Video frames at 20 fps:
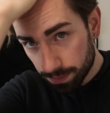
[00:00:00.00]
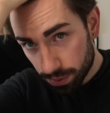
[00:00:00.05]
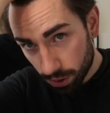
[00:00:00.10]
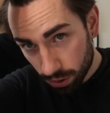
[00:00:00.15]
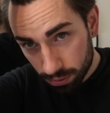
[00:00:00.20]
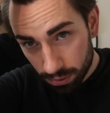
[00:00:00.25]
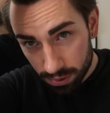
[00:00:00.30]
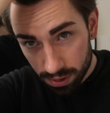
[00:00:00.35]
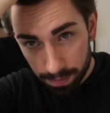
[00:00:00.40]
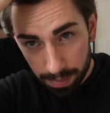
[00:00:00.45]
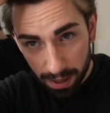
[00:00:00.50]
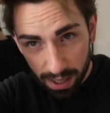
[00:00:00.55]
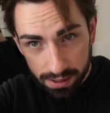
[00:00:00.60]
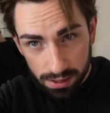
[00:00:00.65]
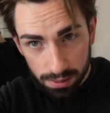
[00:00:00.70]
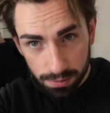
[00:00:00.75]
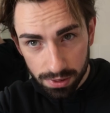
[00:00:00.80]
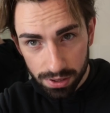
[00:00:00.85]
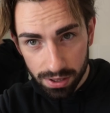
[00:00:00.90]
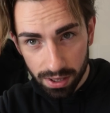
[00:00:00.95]
ten produkt
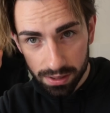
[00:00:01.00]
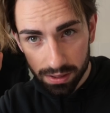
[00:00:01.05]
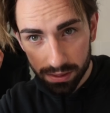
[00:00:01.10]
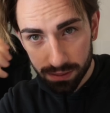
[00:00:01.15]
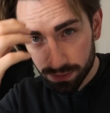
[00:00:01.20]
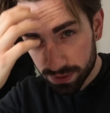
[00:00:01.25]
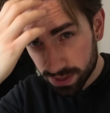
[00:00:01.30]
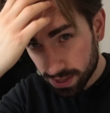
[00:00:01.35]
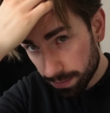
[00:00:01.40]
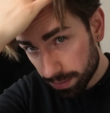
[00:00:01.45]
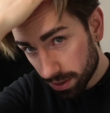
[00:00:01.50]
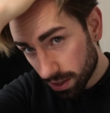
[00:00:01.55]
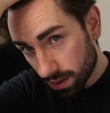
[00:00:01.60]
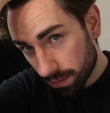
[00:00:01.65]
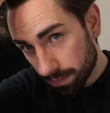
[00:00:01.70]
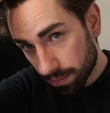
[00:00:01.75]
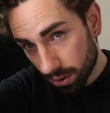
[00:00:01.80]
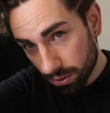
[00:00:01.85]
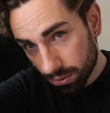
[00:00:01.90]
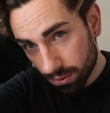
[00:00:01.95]
bardzo mi siedzi. Wstępnie
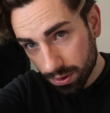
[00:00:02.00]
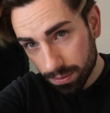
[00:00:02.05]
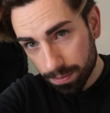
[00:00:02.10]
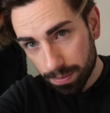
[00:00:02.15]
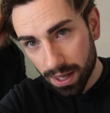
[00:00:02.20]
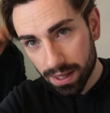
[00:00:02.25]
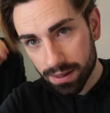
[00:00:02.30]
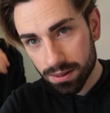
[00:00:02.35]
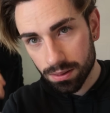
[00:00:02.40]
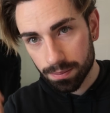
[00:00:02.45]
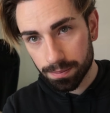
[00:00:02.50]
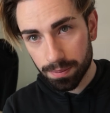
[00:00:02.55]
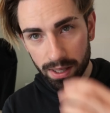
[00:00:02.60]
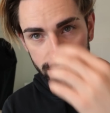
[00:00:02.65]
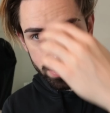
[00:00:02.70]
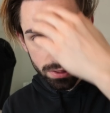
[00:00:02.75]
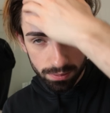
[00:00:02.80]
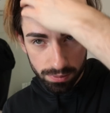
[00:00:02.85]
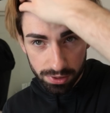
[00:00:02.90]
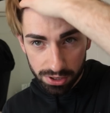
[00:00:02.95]
ten produkt bardzo,
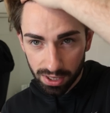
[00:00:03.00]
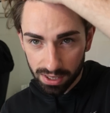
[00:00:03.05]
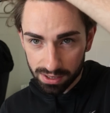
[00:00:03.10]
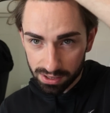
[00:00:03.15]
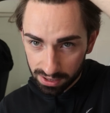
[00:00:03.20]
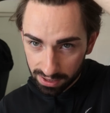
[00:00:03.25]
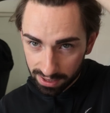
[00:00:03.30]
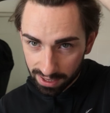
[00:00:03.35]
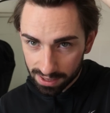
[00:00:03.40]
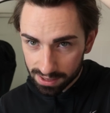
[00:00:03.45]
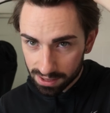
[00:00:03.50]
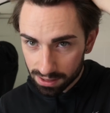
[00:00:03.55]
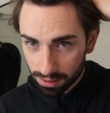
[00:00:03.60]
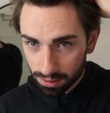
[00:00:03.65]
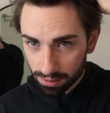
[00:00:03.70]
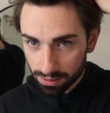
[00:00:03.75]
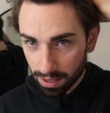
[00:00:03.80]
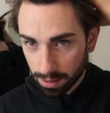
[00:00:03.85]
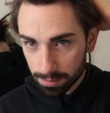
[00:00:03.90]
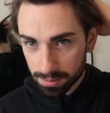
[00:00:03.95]
bardzo mi siedzi. Raz
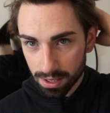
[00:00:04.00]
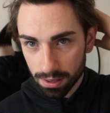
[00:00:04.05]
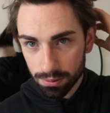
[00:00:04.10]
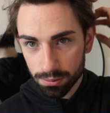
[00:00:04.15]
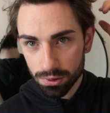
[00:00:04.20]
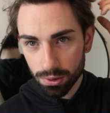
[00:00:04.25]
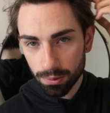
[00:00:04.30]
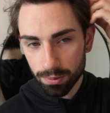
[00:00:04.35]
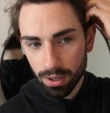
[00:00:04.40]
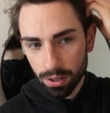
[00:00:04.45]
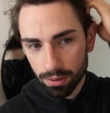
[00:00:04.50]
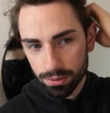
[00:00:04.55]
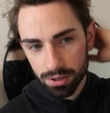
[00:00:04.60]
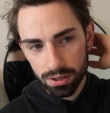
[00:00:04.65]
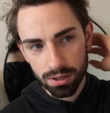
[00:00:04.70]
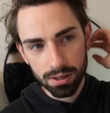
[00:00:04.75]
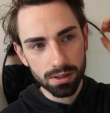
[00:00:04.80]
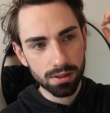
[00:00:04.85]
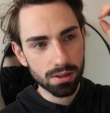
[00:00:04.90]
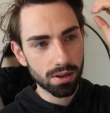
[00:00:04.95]
tylko dałem za dużą
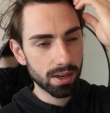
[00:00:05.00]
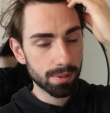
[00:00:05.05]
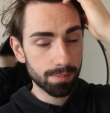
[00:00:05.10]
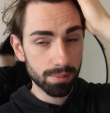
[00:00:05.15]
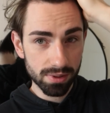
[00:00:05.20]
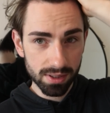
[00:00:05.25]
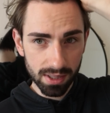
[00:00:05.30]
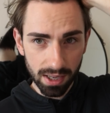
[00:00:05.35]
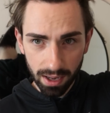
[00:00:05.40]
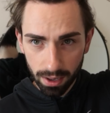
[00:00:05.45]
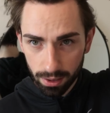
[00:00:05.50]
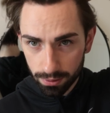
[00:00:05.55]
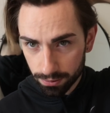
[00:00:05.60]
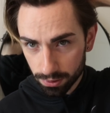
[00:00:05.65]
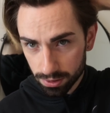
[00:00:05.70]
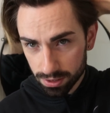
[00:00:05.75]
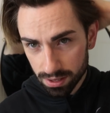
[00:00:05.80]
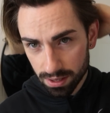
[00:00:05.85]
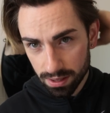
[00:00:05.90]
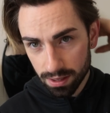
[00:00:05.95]
ilość i trochę posklejał
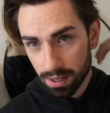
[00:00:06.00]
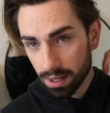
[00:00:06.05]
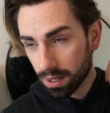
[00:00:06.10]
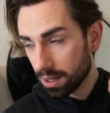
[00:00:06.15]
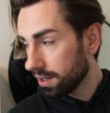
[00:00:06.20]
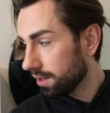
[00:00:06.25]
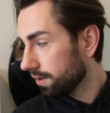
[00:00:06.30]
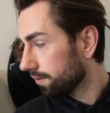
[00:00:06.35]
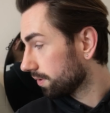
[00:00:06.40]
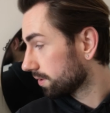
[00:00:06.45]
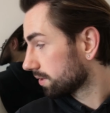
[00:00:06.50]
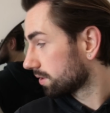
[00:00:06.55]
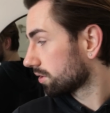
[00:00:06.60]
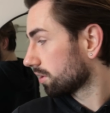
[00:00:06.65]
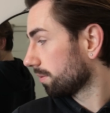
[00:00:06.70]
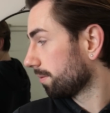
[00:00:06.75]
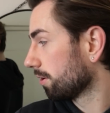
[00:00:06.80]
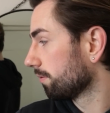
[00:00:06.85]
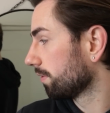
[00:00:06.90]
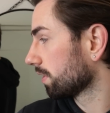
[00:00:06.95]
włosy, więc
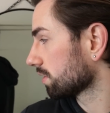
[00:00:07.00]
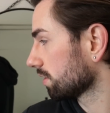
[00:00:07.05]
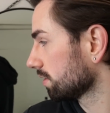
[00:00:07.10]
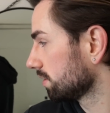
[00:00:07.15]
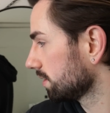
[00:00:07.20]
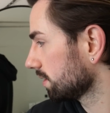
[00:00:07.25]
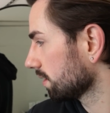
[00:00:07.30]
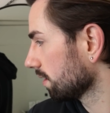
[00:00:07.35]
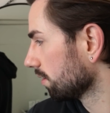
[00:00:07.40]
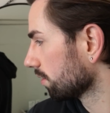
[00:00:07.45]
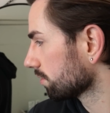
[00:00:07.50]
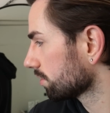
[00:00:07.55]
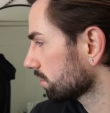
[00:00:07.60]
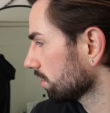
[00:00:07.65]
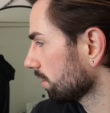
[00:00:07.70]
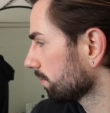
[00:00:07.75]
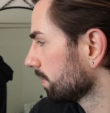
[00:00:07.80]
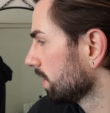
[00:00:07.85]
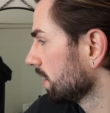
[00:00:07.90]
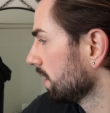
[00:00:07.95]
trzeba uważać z
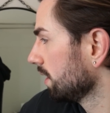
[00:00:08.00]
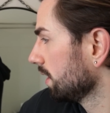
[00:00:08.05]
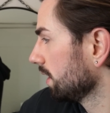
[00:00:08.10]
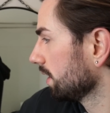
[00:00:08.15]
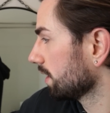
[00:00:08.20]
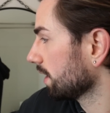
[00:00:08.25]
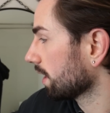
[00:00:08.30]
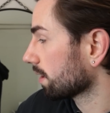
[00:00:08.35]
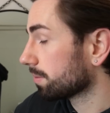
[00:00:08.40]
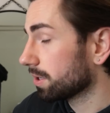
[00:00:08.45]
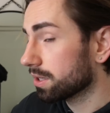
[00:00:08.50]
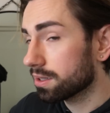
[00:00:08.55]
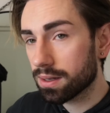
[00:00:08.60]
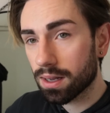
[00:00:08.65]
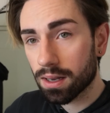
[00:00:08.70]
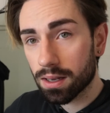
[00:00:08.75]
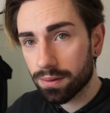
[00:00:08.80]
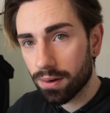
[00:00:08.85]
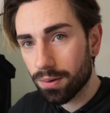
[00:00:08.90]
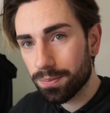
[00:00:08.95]
ilością. Jak będę
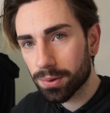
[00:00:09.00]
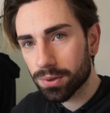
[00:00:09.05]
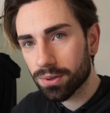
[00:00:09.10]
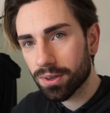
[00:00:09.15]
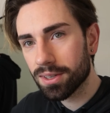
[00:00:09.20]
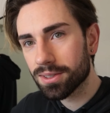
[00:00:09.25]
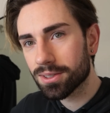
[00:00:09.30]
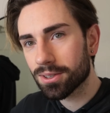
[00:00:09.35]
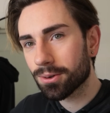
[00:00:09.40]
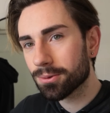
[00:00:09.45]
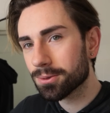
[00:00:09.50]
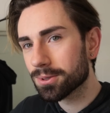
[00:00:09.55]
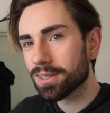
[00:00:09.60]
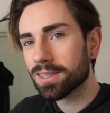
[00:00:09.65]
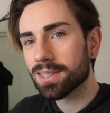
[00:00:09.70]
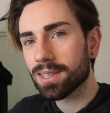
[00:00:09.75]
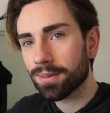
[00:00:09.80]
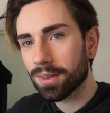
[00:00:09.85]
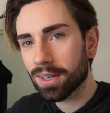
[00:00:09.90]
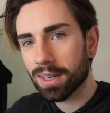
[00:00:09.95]
nagrywał pod koniec roku
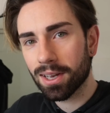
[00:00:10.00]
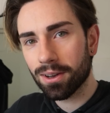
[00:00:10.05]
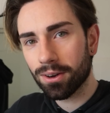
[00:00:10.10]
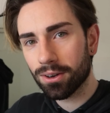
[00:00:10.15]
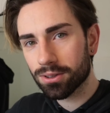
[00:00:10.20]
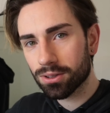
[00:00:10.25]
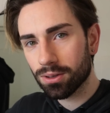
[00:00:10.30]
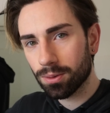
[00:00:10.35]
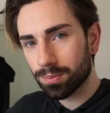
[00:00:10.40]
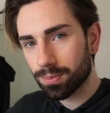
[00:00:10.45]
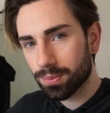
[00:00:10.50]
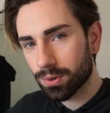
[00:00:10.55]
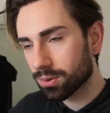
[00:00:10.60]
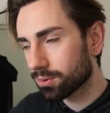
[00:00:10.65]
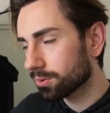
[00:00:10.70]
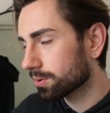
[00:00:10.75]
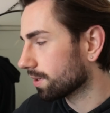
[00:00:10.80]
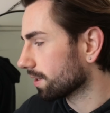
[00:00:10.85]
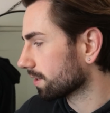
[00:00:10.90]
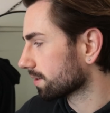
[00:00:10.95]
zestawienia o top
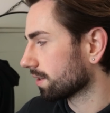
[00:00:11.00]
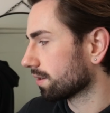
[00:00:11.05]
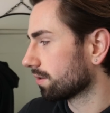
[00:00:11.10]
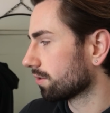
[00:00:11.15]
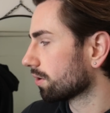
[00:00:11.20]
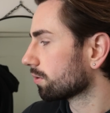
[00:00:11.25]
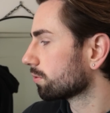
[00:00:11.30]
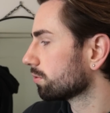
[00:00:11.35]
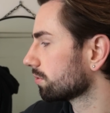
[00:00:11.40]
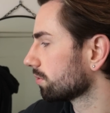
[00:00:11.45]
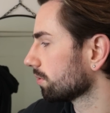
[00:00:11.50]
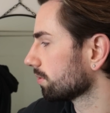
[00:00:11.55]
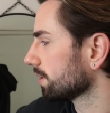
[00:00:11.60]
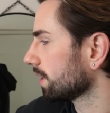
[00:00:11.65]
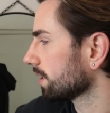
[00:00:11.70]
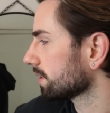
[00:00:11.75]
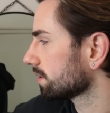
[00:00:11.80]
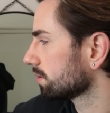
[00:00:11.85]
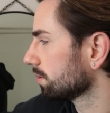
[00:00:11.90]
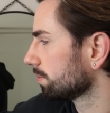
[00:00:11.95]
produktach tego roku, to
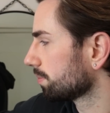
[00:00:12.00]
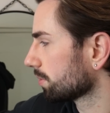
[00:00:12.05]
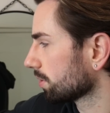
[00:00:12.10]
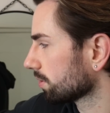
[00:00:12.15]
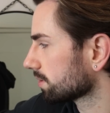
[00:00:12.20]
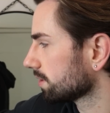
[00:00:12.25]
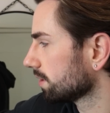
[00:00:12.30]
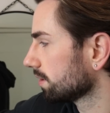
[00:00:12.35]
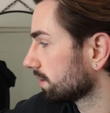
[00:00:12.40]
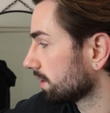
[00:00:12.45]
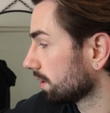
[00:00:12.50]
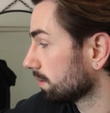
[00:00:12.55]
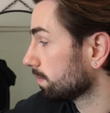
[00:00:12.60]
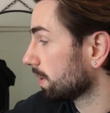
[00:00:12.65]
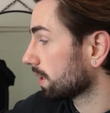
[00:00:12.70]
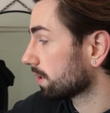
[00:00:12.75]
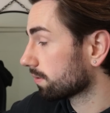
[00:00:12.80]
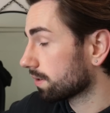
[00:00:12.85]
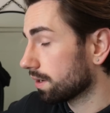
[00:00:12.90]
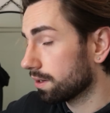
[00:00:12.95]
na 100% ten
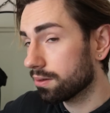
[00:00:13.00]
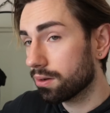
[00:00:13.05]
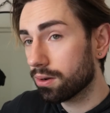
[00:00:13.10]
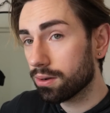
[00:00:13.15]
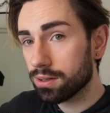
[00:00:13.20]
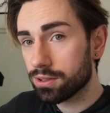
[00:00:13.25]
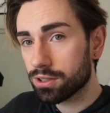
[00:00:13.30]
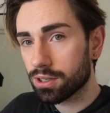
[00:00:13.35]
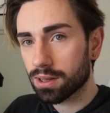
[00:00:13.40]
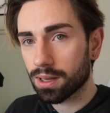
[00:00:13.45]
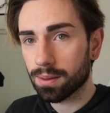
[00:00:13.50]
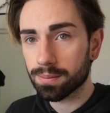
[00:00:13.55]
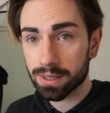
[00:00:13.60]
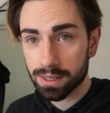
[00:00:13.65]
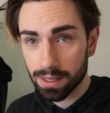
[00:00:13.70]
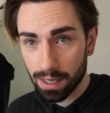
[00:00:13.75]
Marokan Oil się tam